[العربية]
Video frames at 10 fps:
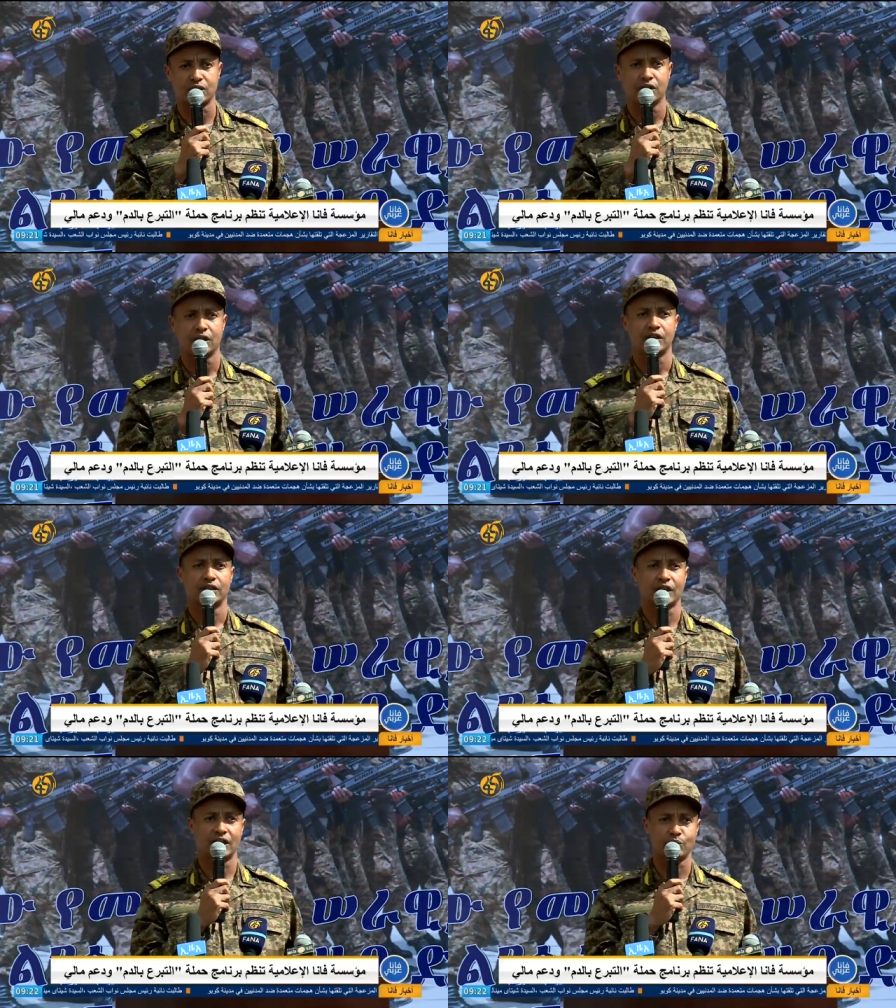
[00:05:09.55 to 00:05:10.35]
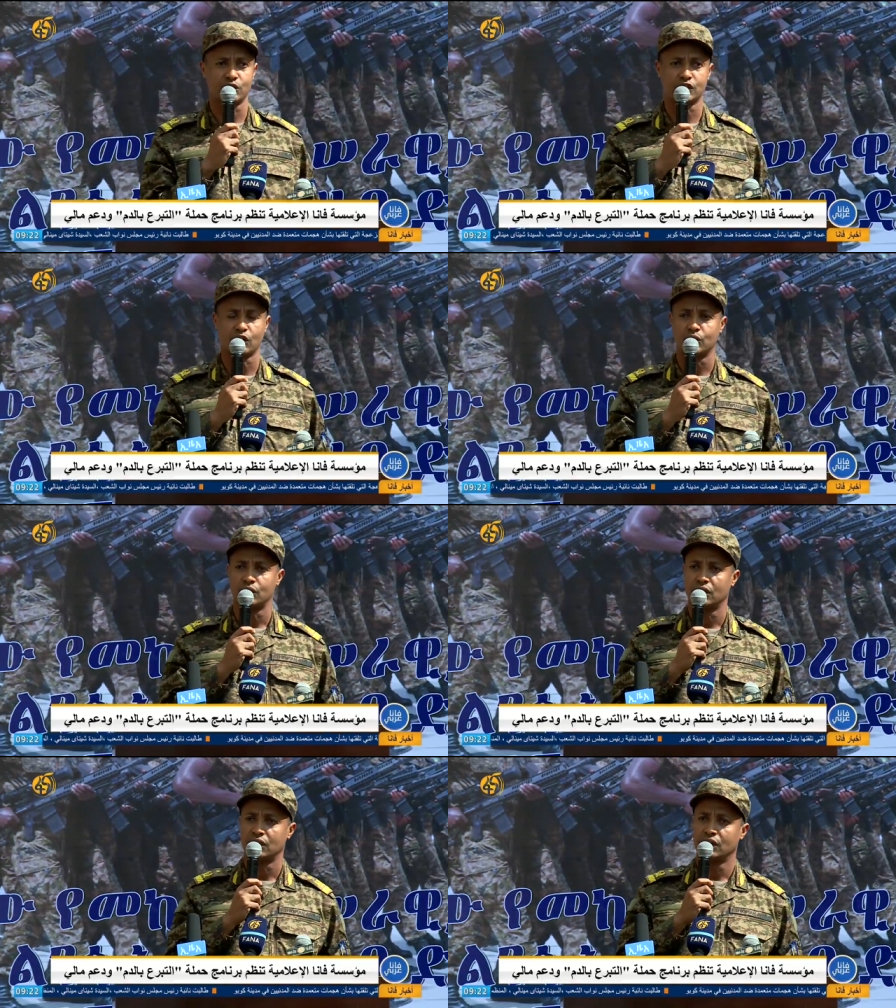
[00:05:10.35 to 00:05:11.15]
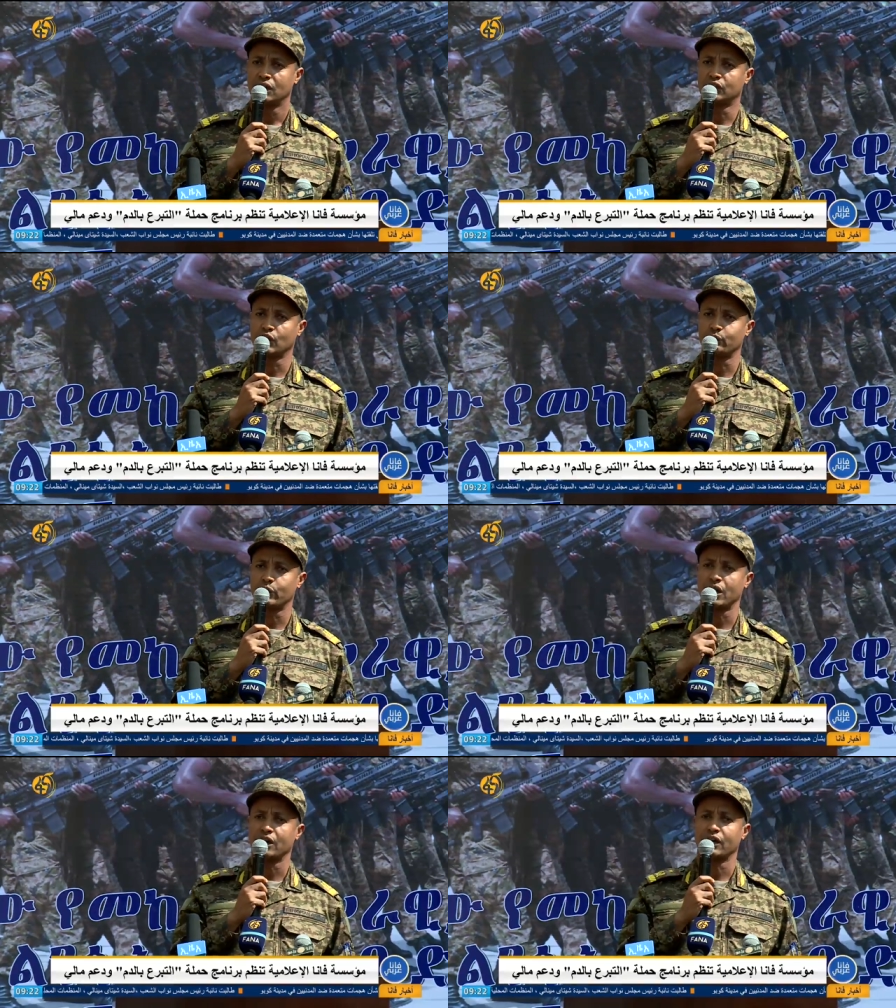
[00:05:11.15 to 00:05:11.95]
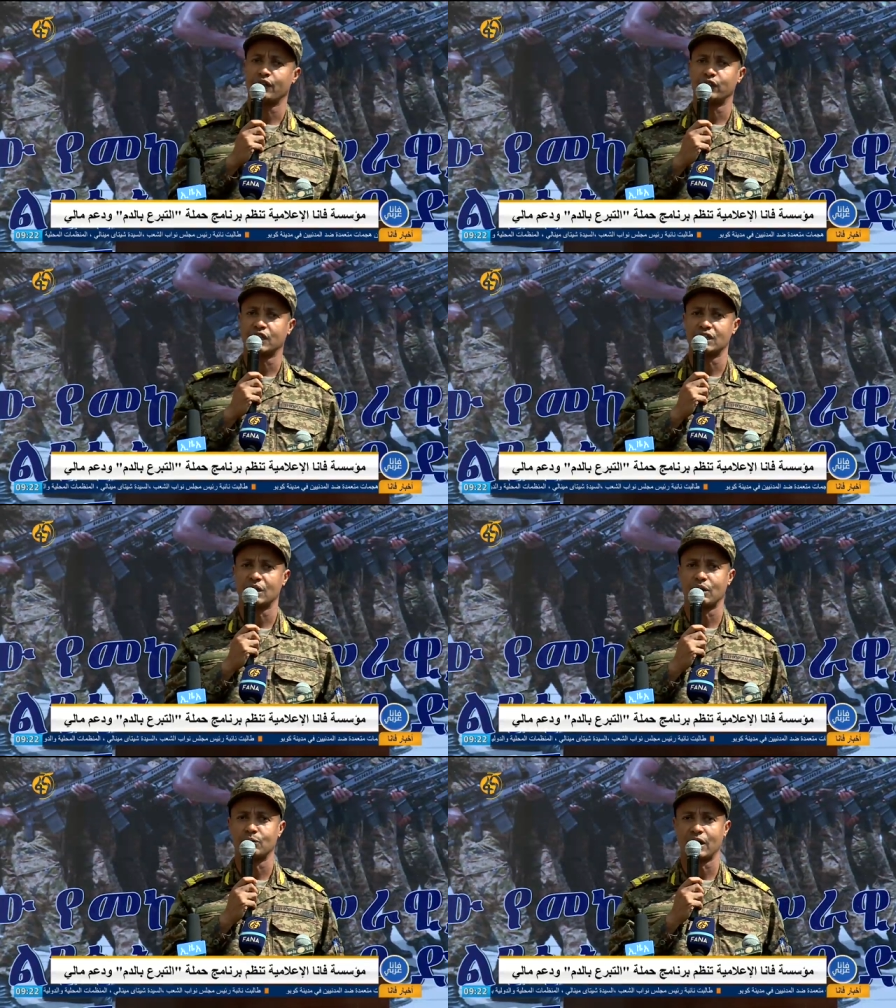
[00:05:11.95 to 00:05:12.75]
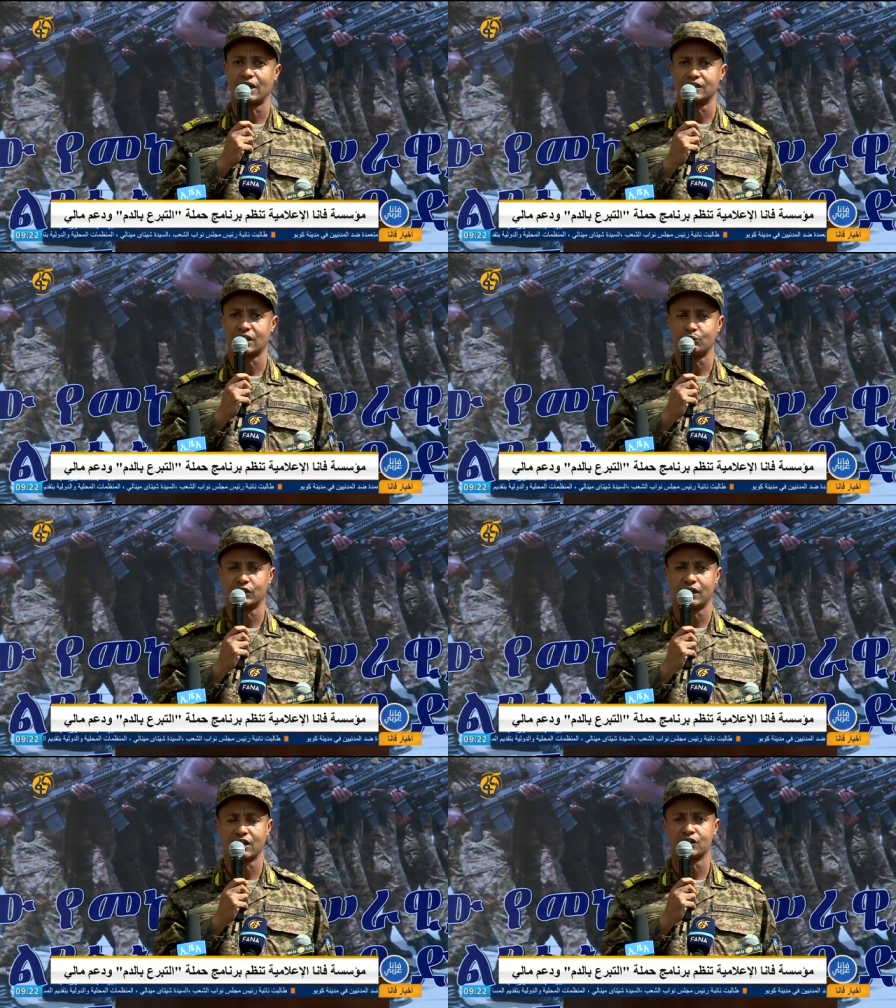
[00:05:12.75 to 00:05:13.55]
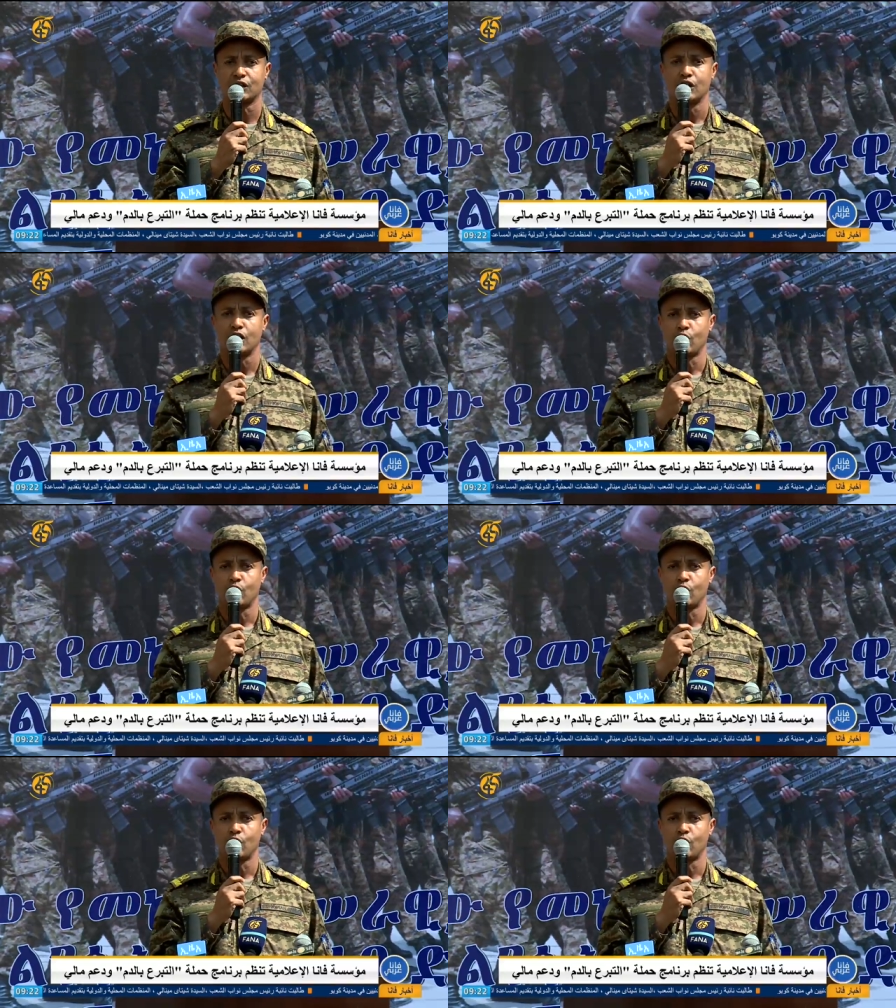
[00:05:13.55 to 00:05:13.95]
لمسح الجماعة الإرهابية من الوجود شكرا لكم